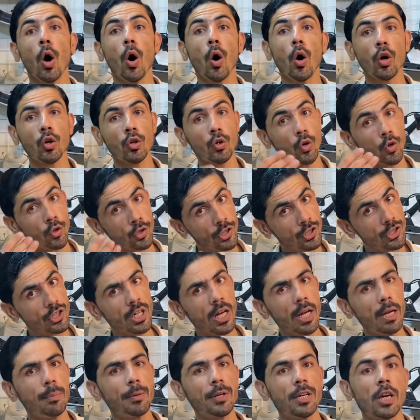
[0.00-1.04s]
और
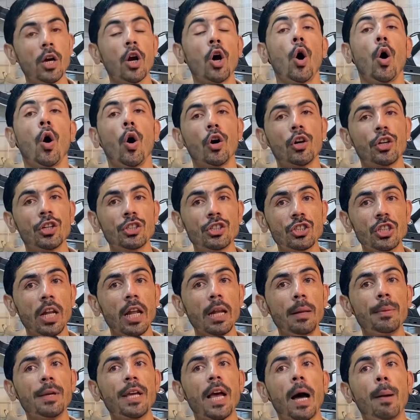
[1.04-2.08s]
ओरिजिनल भी है
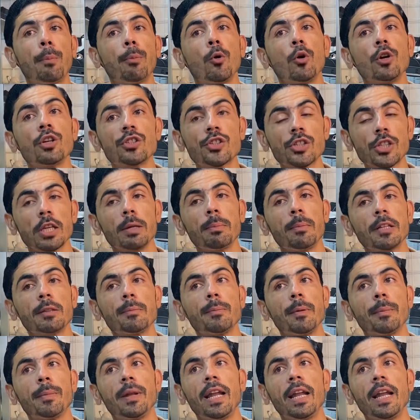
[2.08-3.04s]
ओरिजिनल भी आपको इस कीमत में